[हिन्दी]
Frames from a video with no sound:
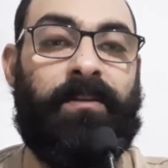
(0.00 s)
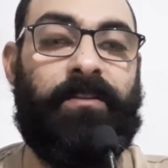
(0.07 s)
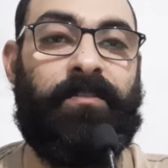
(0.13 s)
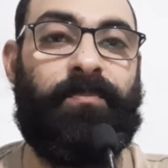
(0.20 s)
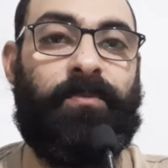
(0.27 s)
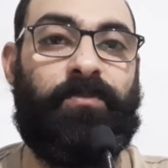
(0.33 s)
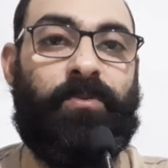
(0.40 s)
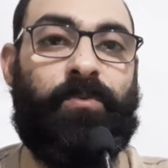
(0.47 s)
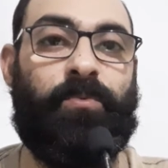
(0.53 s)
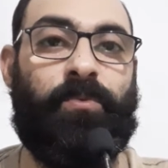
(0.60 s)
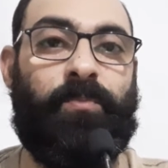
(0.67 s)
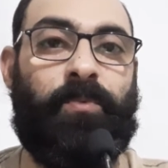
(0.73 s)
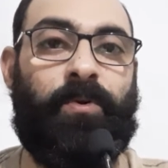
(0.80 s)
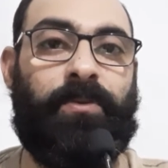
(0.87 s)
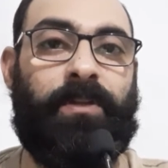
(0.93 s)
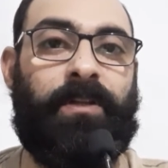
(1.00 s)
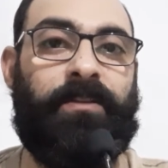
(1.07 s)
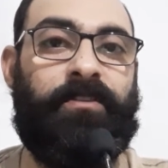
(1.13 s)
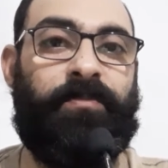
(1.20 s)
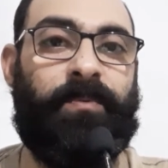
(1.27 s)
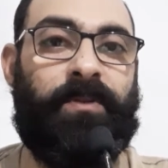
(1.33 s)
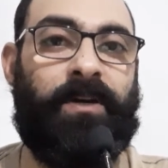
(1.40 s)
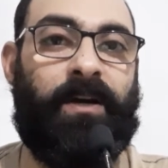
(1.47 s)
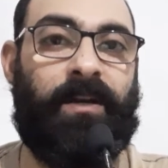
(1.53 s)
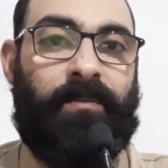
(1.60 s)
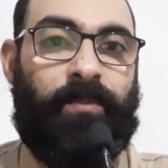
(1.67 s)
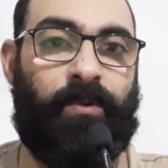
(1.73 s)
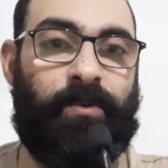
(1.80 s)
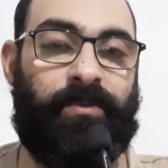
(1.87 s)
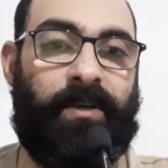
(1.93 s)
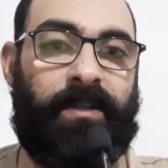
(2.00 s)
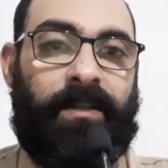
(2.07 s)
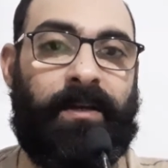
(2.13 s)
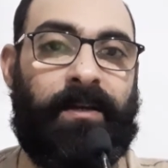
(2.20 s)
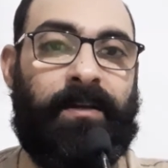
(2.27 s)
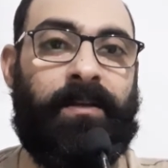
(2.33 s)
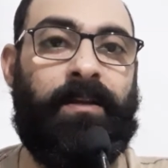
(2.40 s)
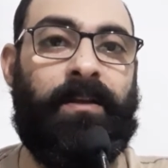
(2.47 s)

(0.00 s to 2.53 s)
जिसमें सुकून बहुत ज़्यादा है जिसमें ताकत बहुत ज़्यादा है